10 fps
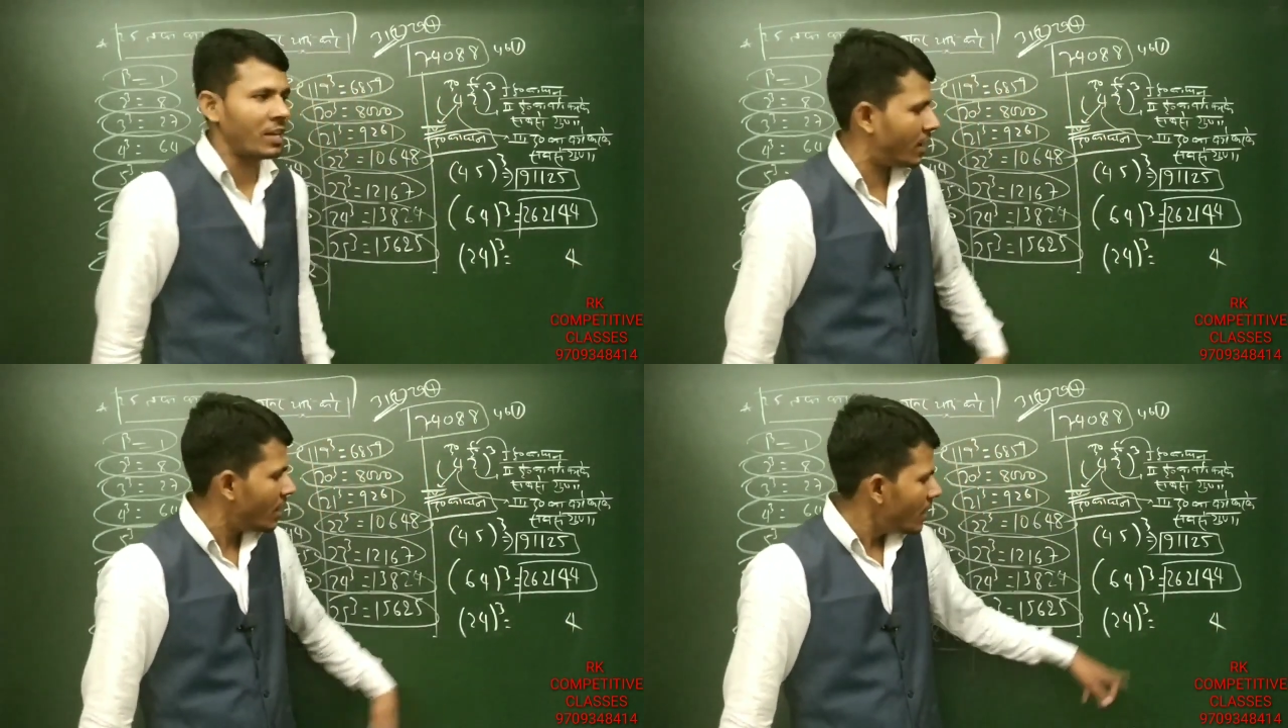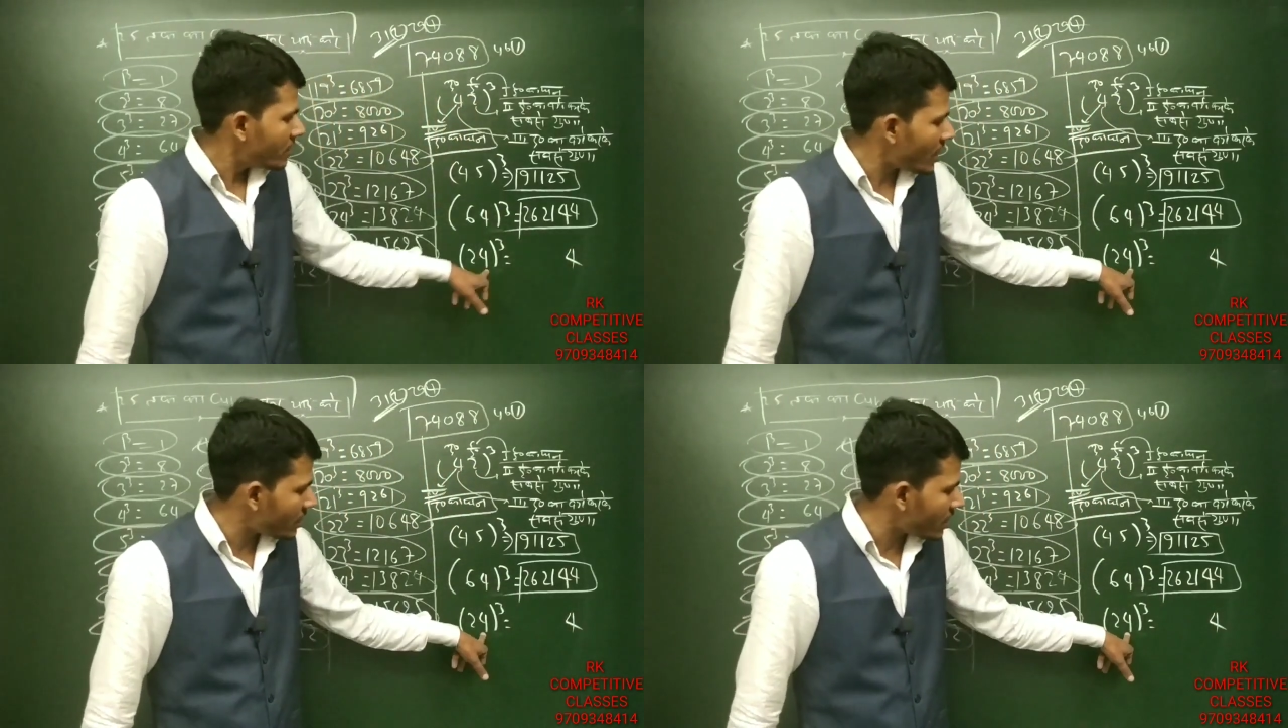छे
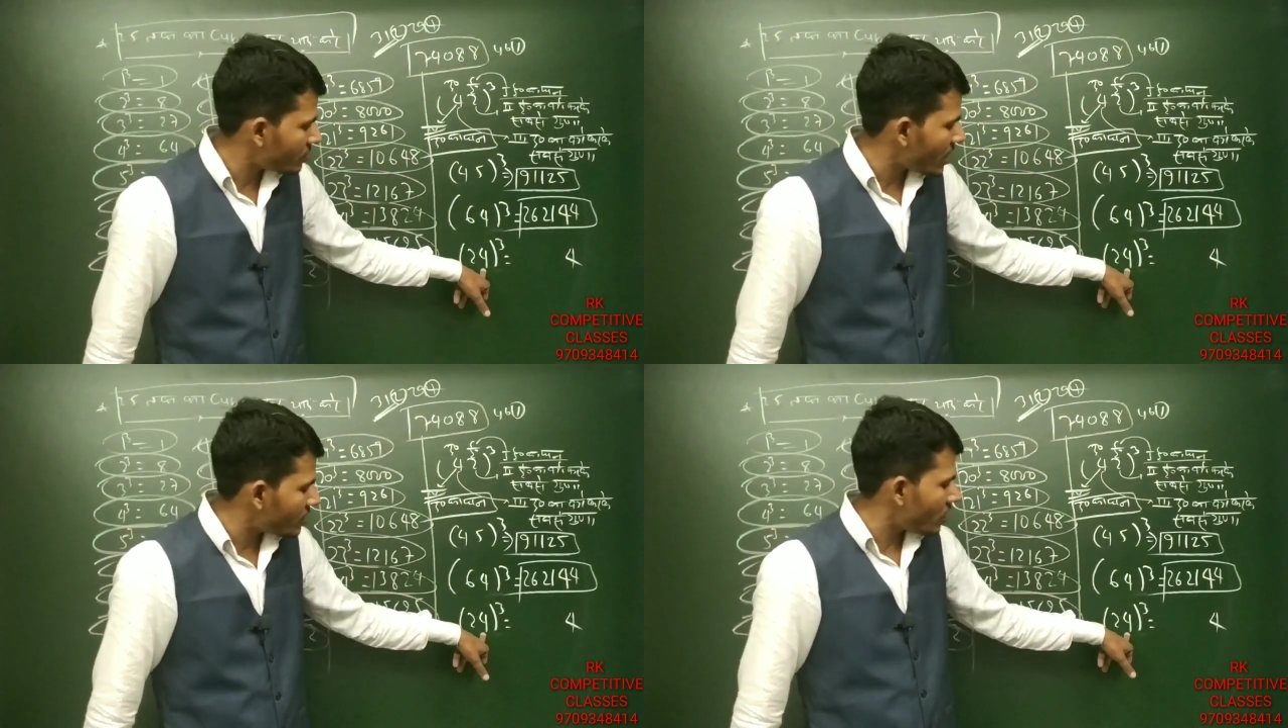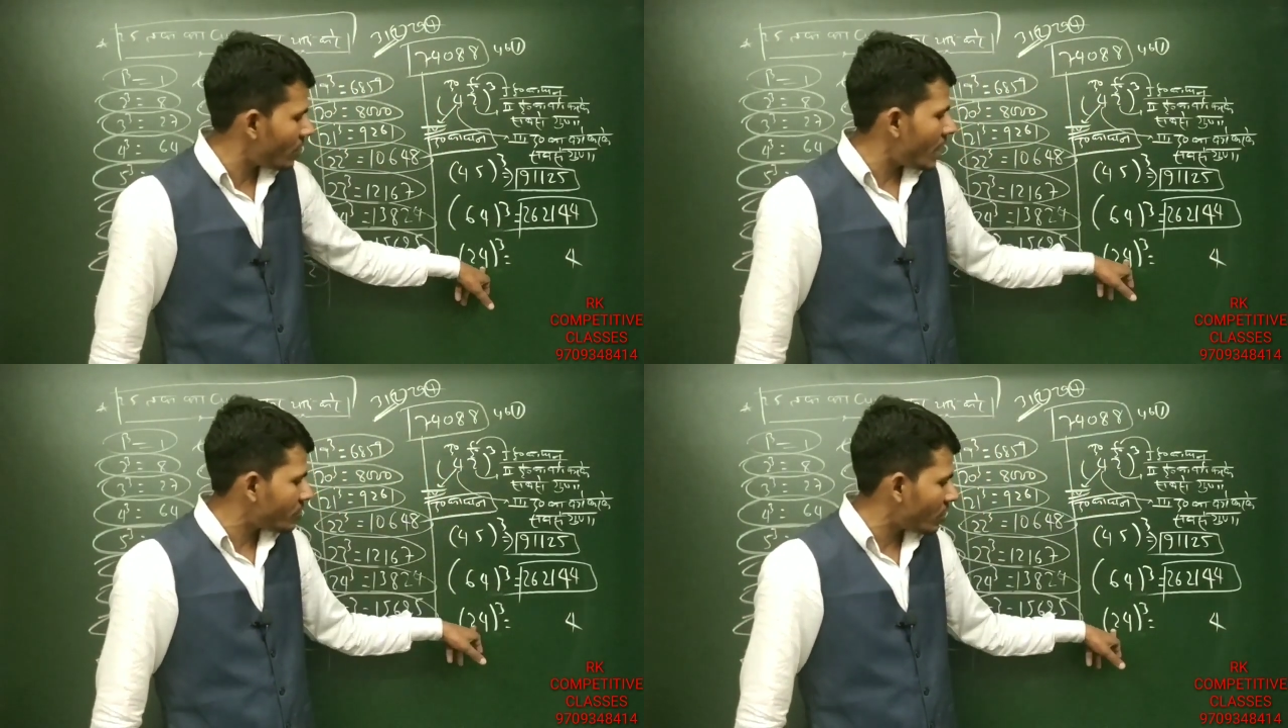चार के स्क्वायर
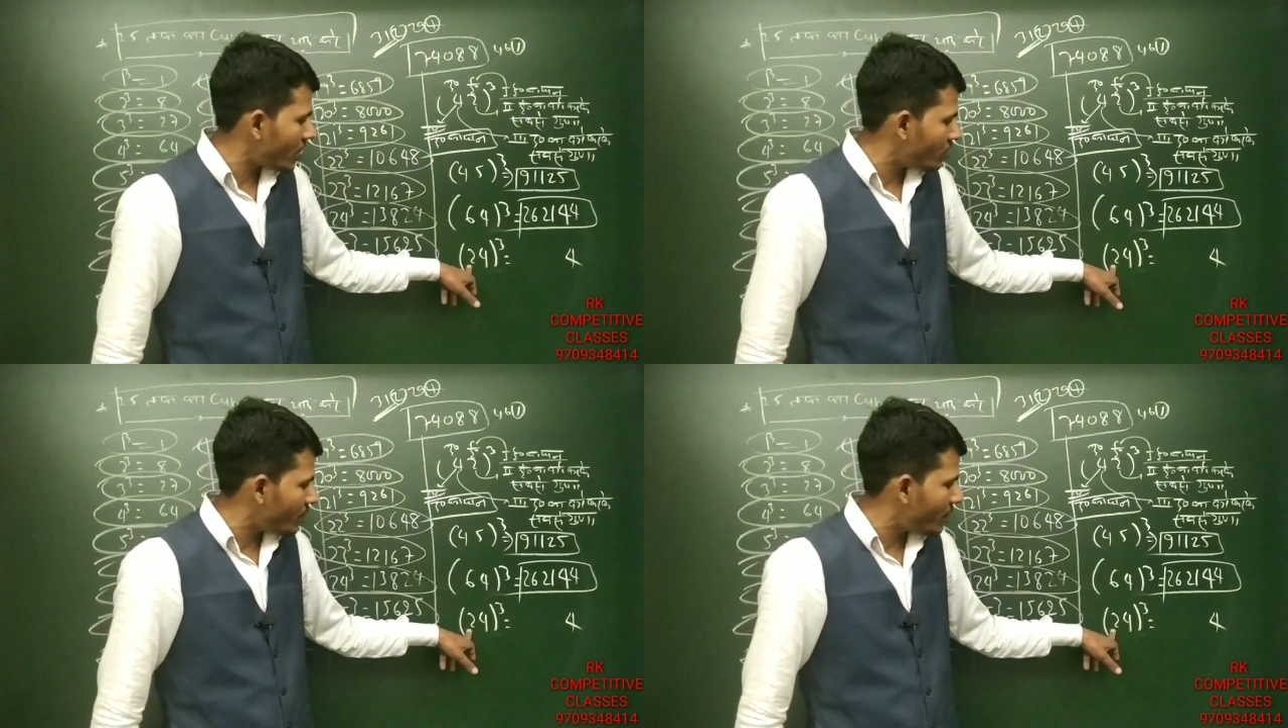सोलह सोलह दूनी